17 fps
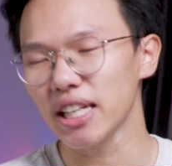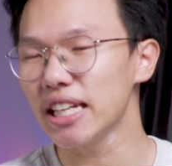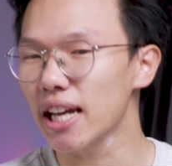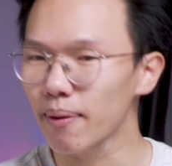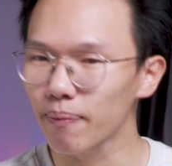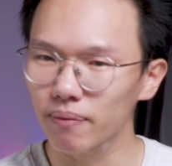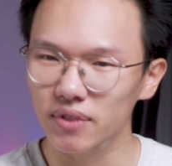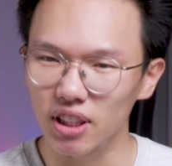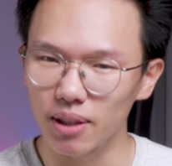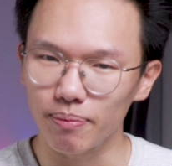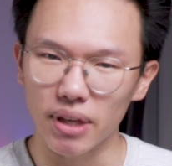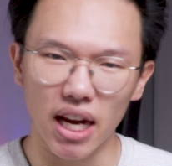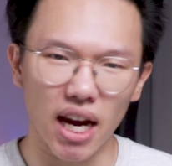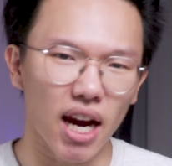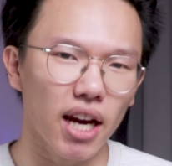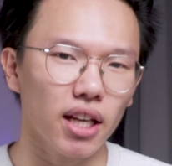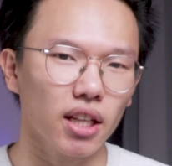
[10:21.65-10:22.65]
i5 Gen
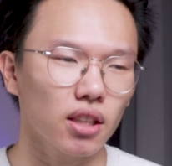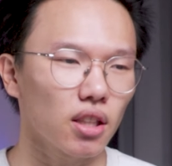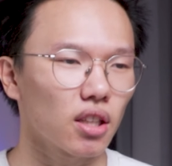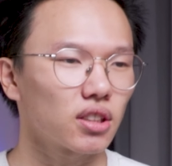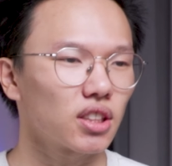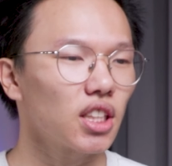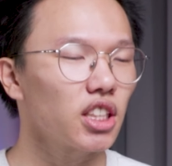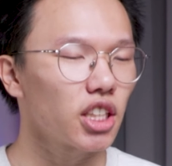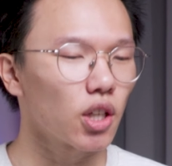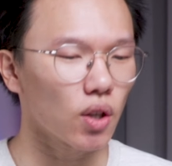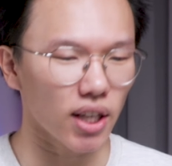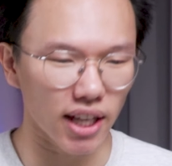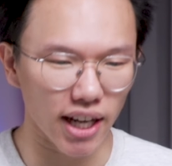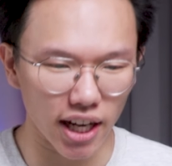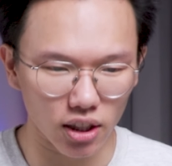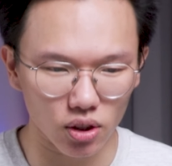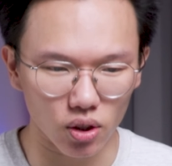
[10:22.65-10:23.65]
12 được rất nhiều
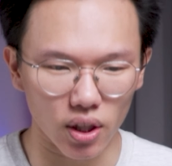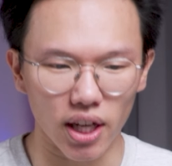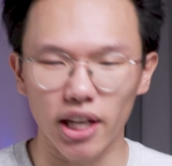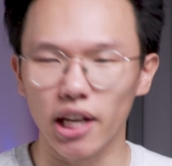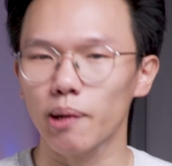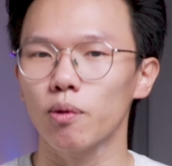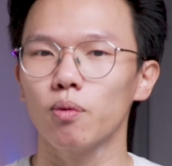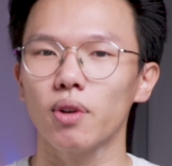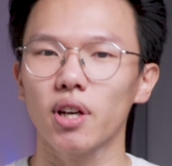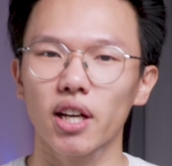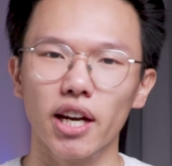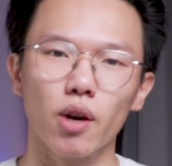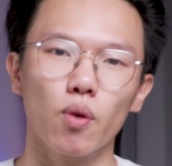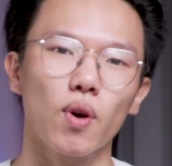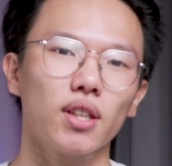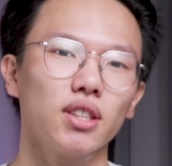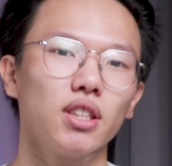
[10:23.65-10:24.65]
lời khen rồi anh em cũng đã
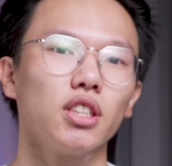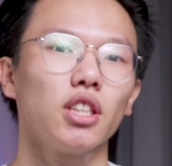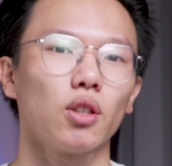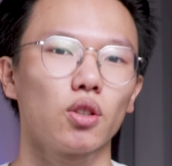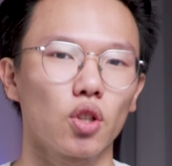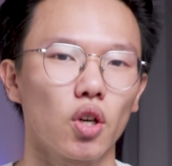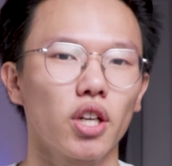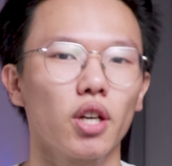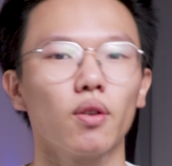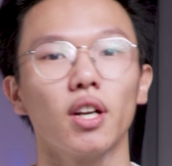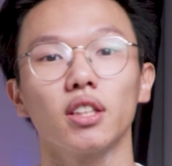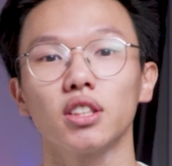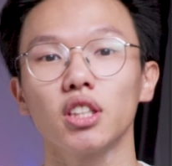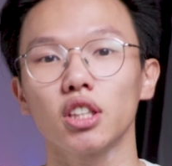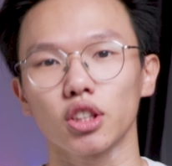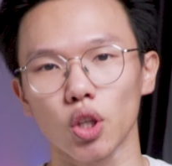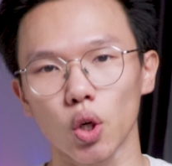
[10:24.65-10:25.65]
nghe qua rất là nhiều rồi hiệu
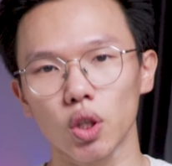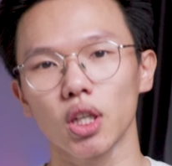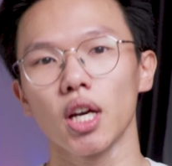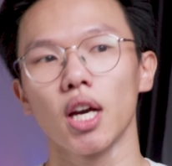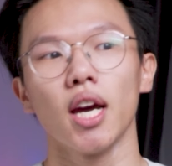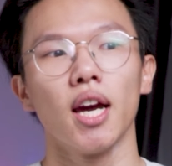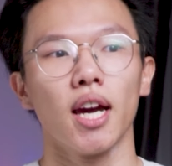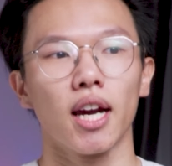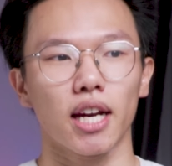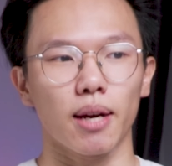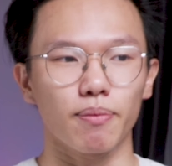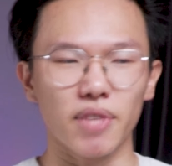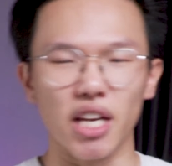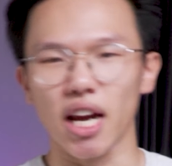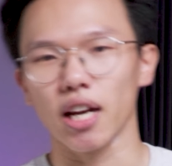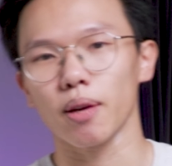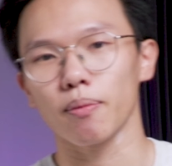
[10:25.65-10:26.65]
năng rất là tốt game
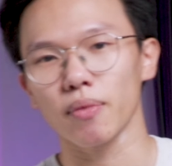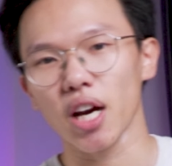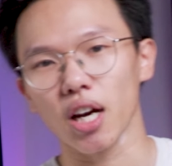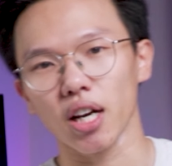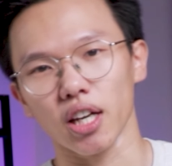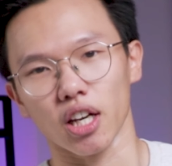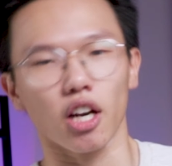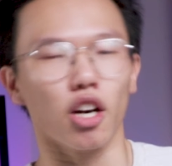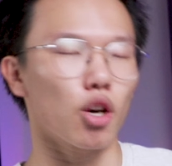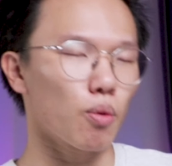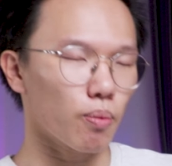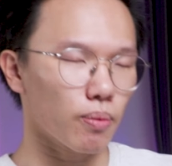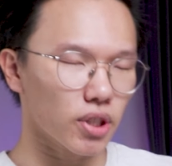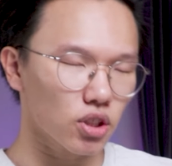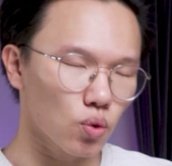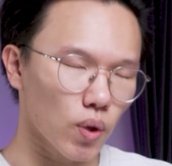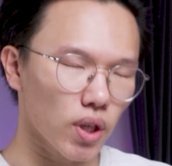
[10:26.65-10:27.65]
nhẹ game nặng kể cả không
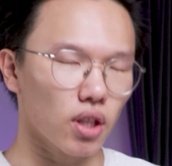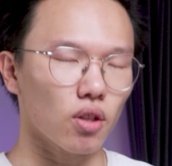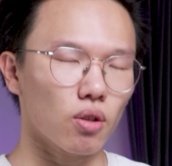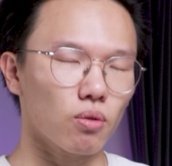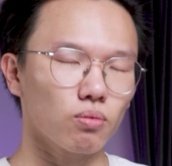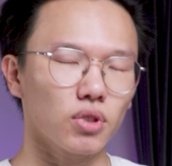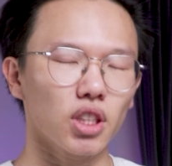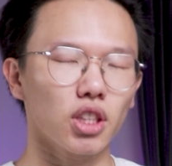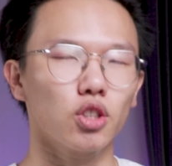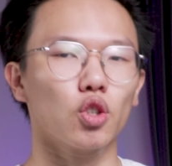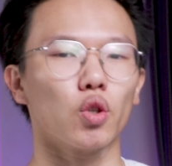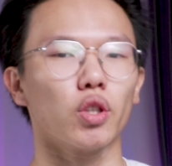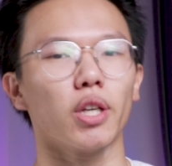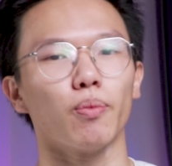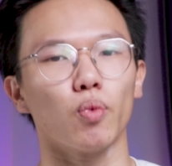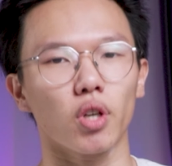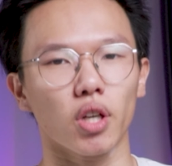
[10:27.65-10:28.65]
mắc switch nó cũng sẽ
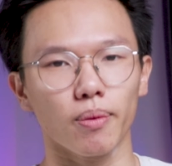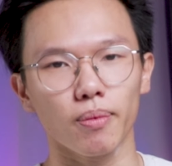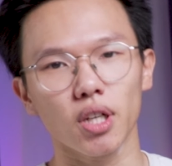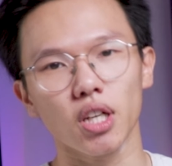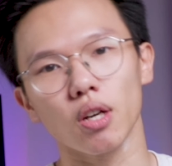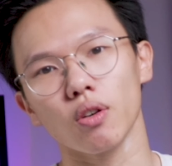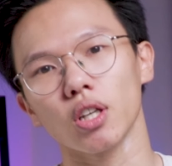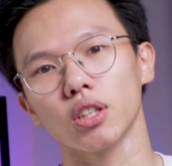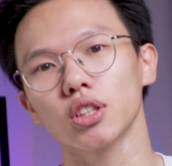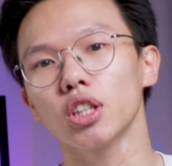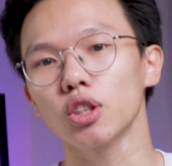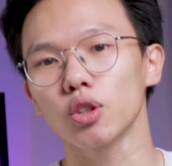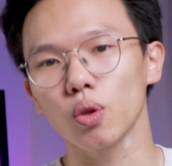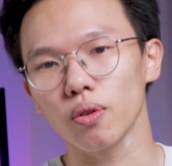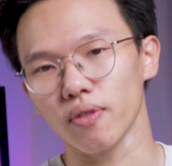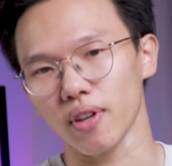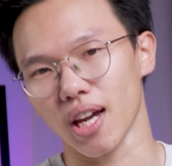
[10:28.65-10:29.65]
cho ra một cái mức hiệu năng rất là
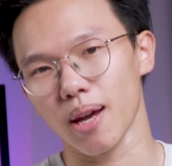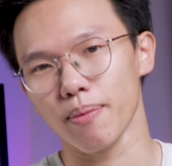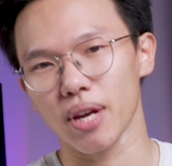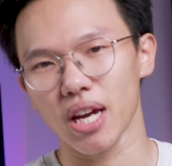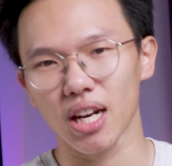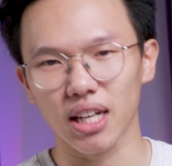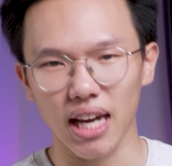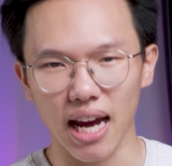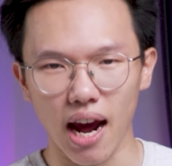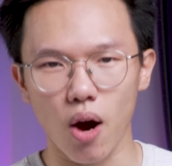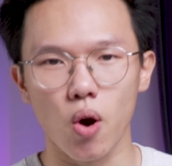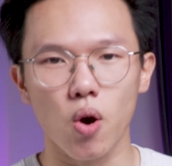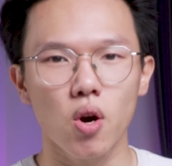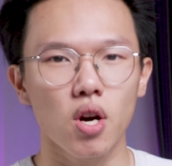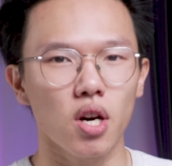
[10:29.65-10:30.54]
tốt và fps cao